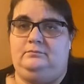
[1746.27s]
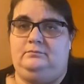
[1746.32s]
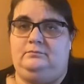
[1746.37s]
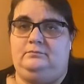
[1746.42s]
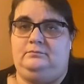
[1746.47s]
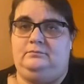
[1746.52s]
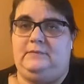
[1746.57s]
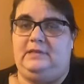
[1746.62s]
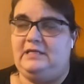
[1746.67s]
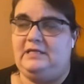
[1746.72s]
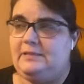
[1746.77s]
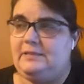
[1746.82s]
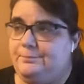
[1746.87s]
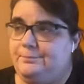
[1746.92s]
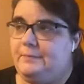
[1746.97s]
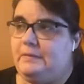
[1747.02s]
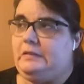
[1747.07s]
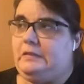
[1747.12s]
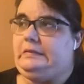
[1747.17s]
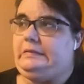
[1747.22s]
Им,
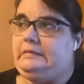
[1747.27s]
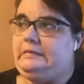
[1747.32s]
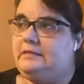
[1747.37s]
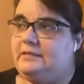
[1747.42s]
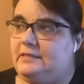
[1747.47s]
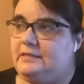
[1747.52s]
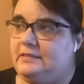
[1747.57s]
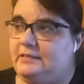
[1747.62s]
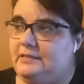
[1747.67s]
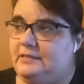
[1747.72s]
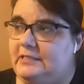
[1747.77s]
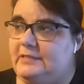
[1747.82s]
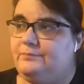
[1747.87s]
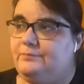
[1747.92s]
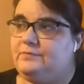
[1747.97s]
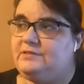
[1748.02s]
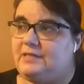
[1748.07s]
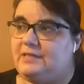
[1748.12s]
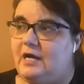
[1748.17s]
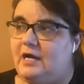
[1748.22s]
э, им
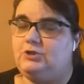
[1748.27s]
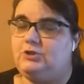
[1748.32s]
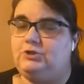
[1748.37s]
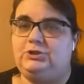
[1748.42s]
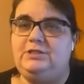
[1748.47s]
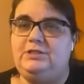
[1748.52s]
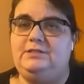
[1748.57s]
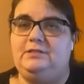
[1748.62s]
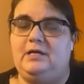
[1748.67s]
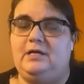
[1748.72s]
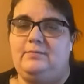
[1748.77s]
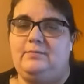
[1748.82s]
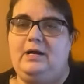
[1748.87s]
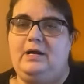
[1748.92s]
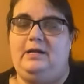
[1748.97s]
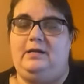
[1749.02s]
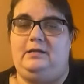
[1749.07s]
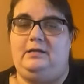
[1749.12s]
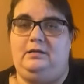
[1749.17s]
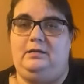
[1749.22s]
так жить
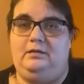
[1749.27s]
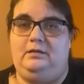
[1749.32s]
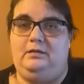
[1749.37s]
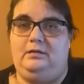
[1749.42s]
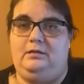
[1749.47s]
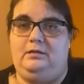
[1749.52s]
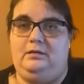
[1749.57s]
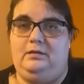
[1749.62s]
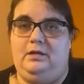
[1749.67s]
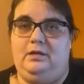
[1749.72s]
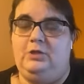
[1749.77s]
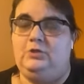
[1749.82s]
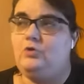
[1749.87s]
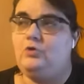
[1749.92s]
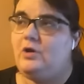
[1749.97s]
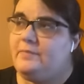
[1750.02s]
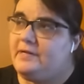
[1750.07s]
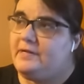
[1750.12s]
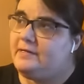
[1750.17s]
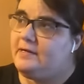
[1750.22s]
нормально. Но
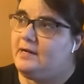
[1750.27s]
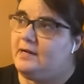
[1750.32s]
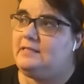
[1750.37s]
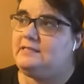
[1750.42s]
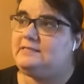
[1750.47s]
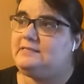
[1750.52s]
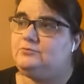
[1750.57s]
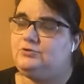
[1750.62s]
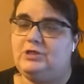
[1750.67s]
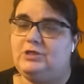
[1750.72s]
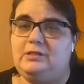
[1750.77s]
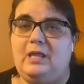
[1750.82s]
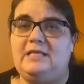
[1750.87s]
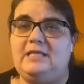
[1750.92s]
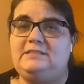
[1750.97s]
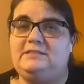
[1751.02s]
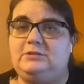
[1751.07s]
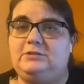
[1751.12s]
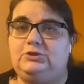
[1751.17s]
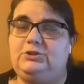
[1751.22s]
американцам уже
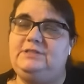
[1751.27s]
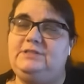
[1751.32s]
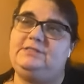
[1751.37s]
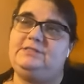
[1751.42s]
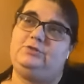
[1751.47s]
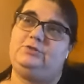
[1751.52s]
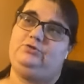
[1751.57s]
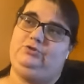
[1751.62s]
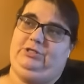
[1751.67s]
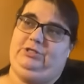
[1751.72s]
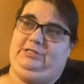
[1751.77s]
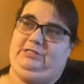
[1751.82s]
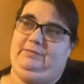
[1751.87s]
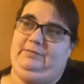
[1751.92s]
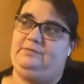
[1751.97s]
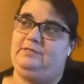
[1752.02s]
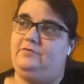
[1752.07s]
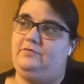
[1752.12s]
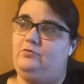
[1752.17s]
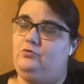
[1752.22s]
классно жить с
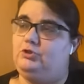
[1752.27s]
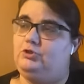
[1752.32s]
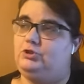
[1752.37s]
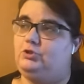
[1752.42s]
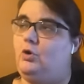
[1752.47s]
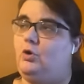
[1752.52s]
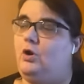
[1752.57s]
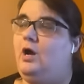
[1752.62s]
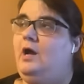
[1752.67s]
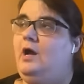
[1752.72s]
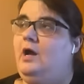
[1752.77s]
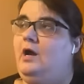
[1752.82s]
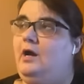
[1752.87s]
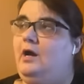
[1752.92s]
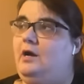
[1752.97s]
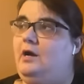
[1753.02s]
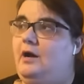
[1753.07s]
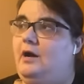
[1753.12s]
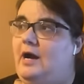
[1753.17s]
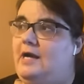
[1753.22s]
ощущением того, что э,
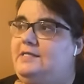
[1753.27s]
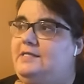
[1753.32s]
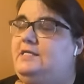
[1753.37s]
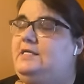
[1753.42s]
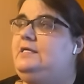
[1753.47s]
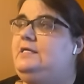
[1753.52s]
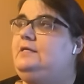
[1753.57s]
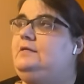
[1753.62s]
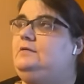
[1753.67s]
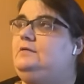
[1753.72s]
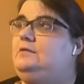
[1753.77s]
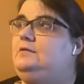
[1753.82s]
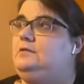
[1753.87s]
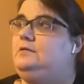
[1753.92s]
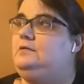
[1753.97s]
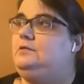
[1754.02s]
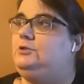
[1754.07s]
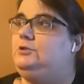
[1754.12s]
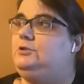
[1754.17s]
они... Э, ну, им